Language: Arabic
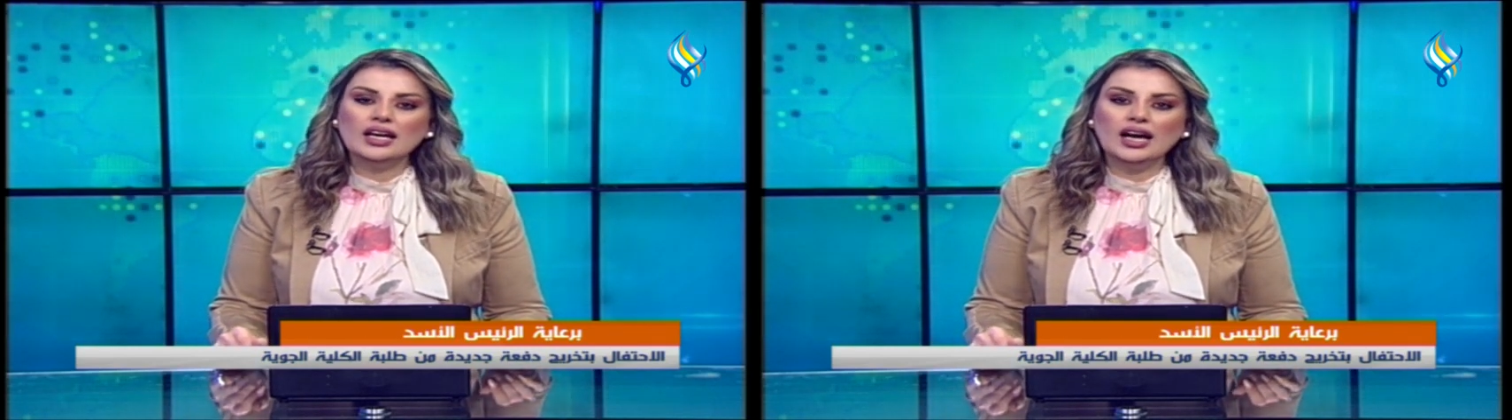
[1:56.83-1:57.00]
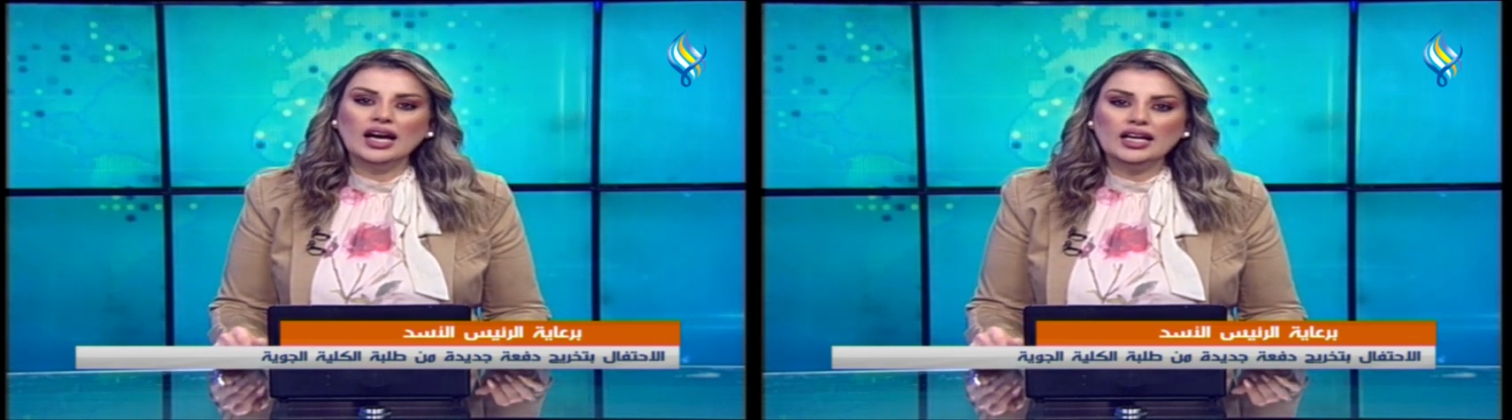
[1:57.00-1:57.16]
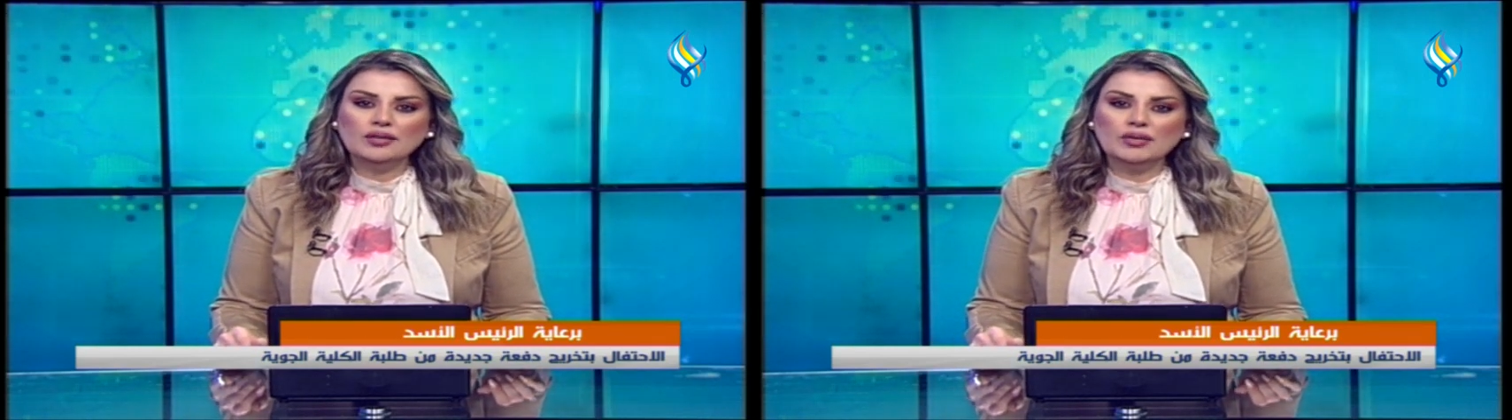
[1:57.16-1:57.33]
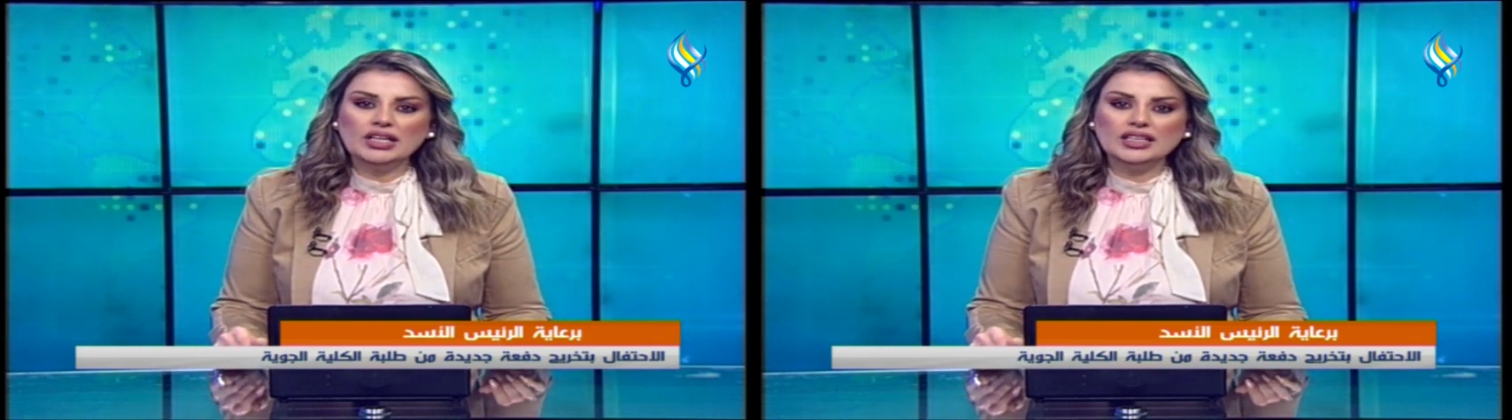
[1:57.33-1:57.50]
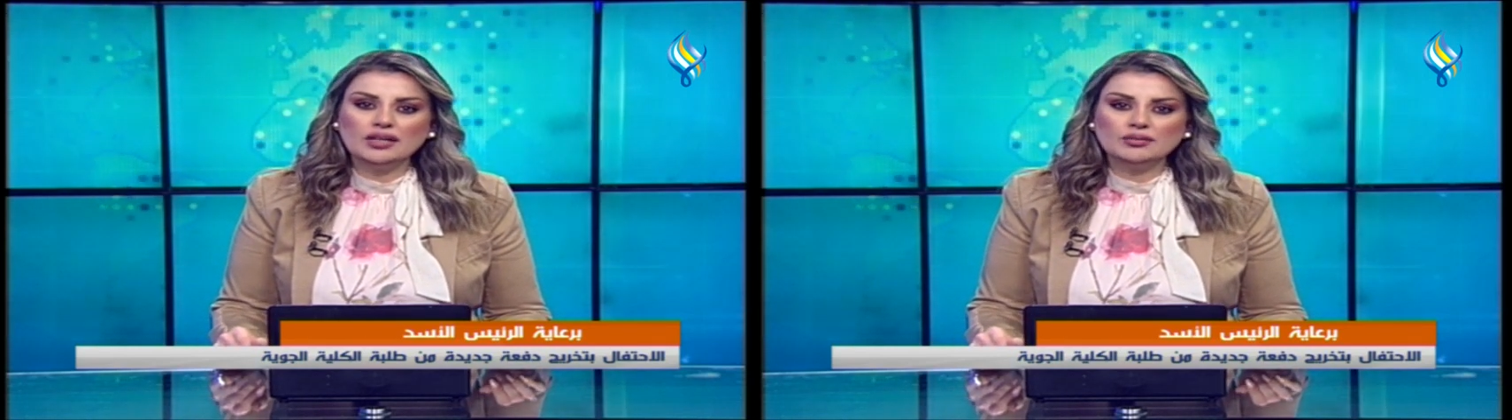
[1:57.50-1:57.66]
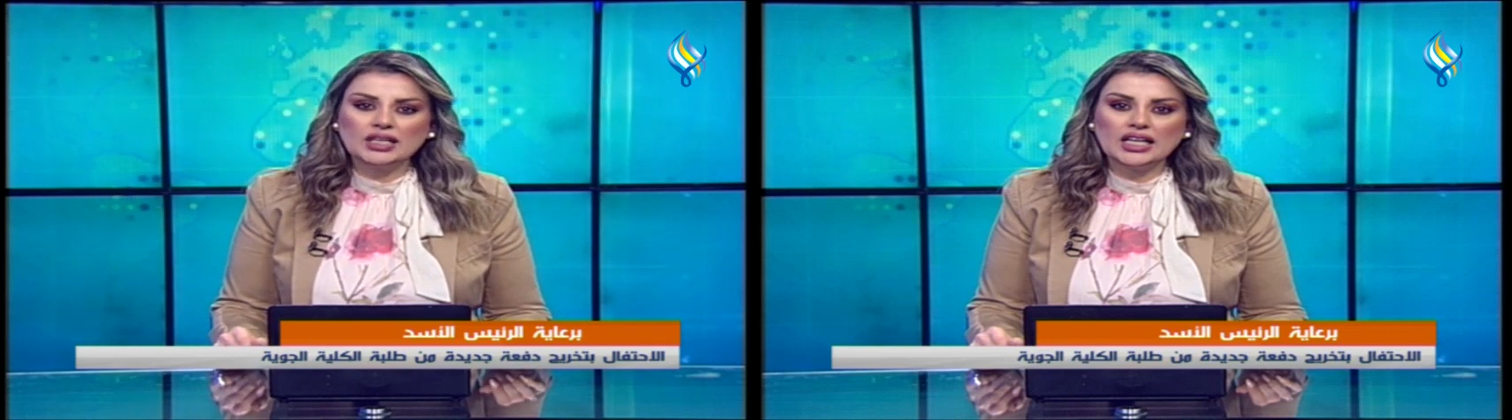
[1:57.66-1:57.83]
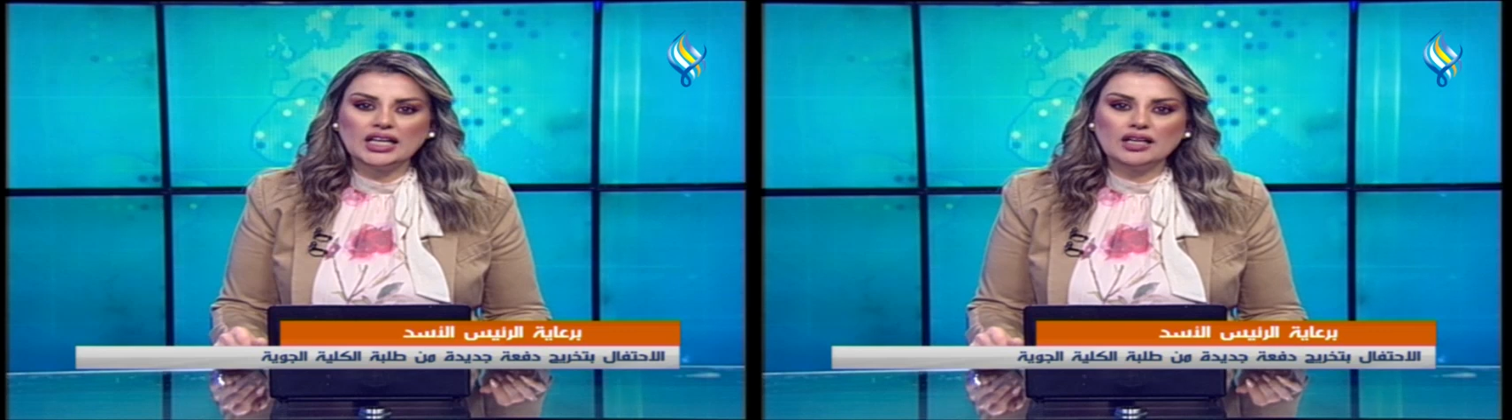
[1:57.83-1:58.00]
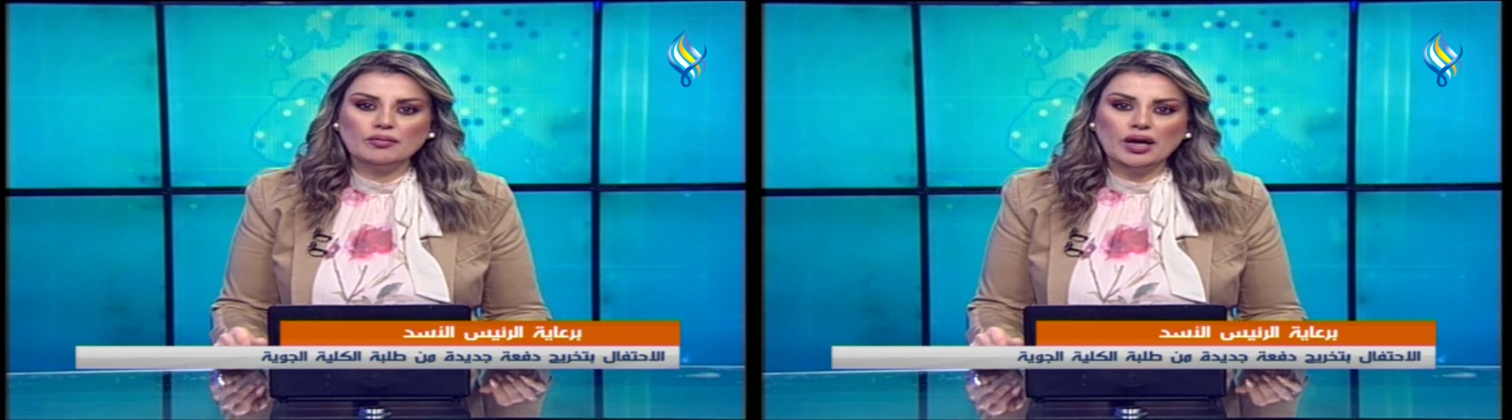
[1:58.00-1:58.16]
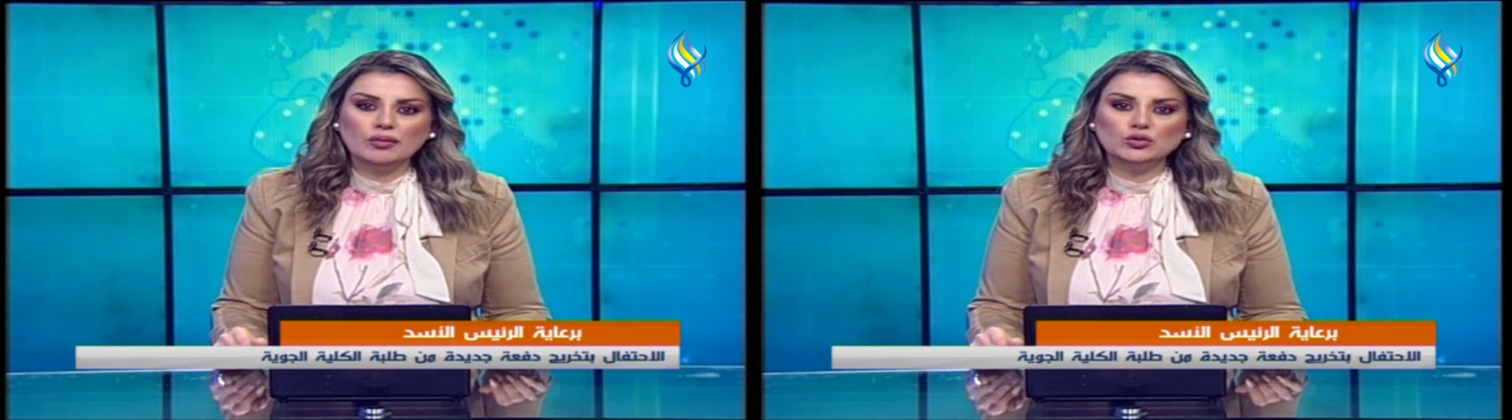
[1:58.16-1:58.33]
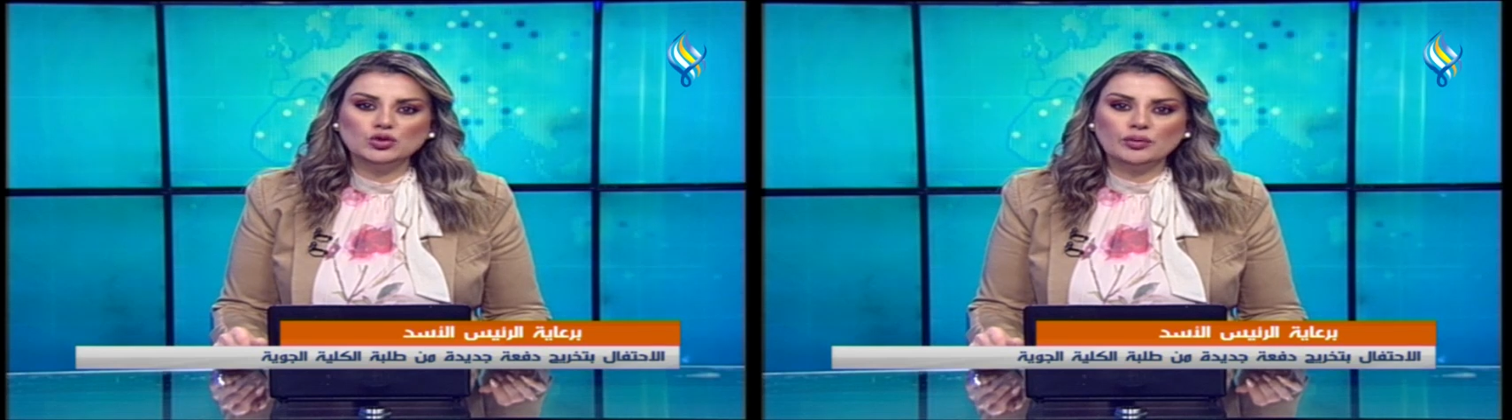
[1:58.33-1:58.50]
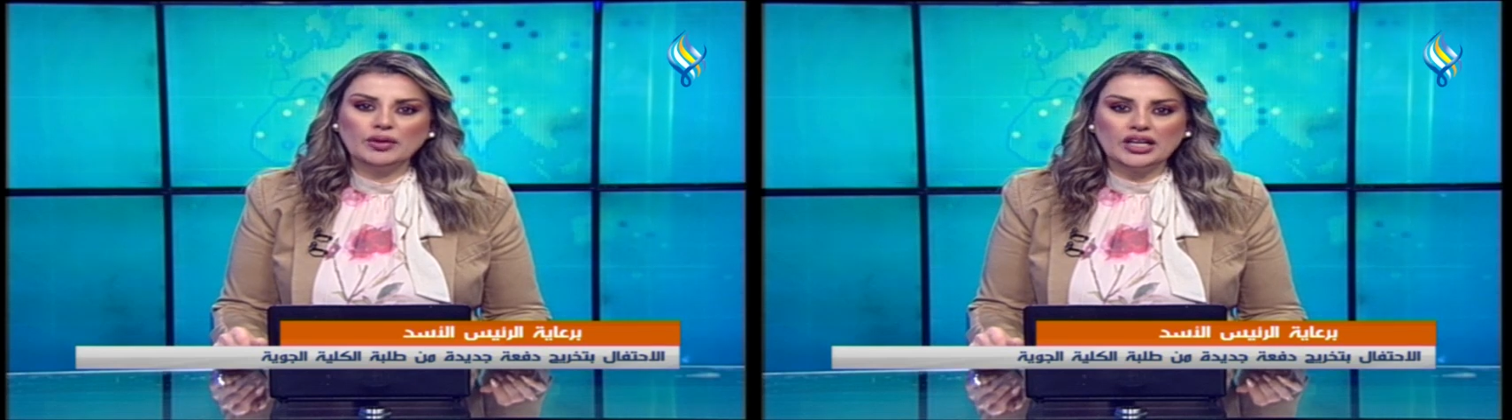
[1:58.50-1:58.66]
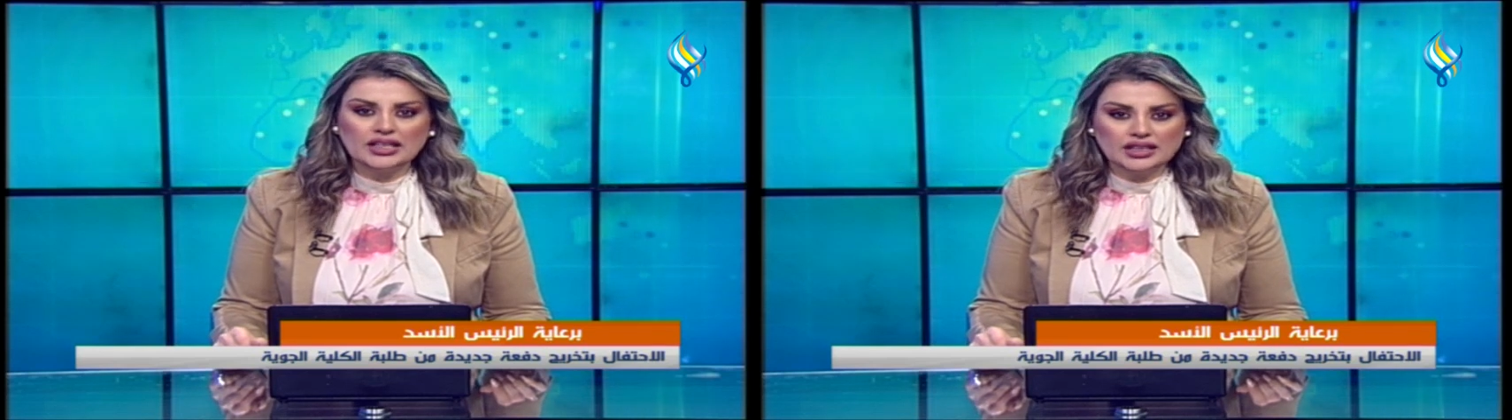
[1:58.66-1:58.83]
العماد عبد الكريم محمود
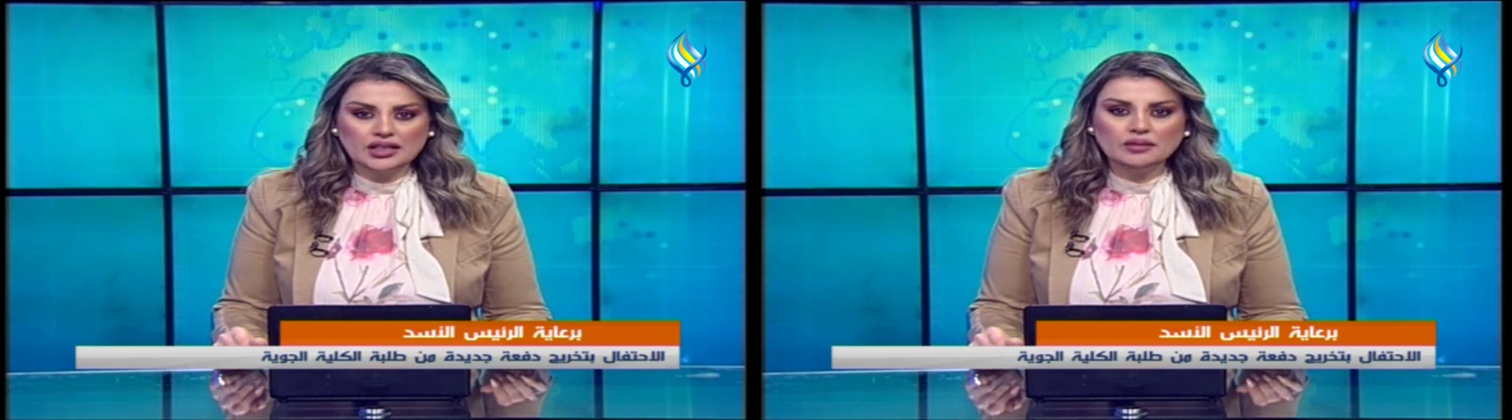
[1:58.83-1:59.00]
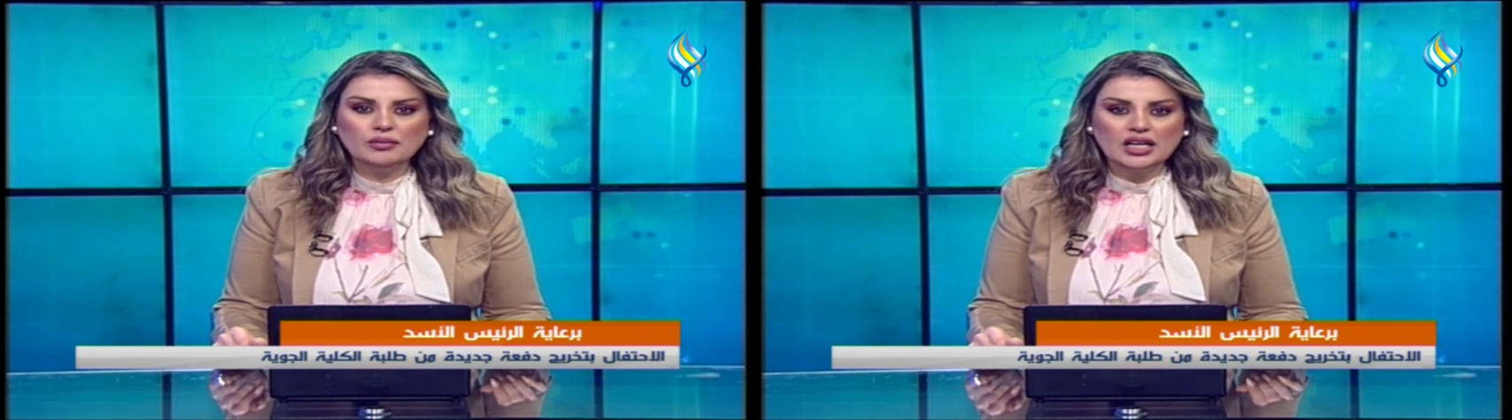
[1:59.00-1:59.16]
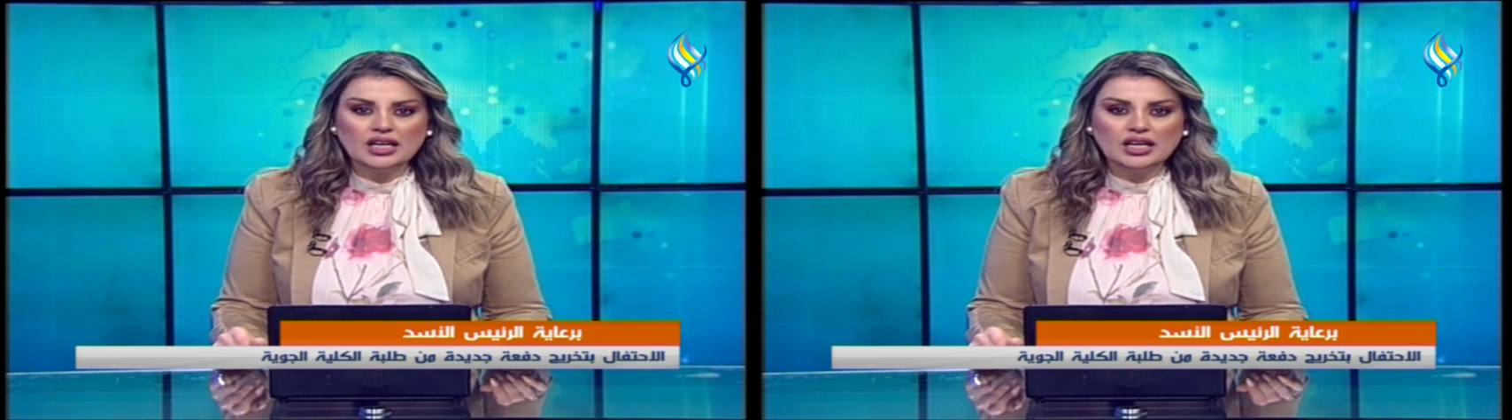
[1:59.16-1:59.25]
إبراهيم